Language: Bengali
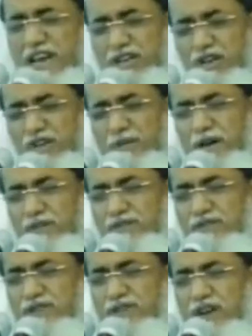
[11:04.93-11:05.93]
সাধারণ মানুষ
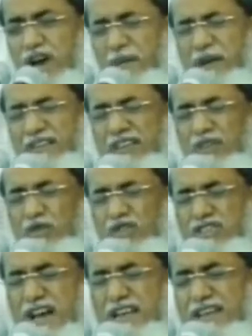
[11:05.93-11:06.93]
আমাদের
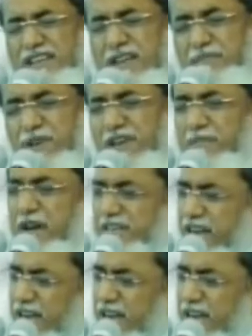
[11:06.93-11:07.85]
ওস্তাদ আছে পীর মাসায়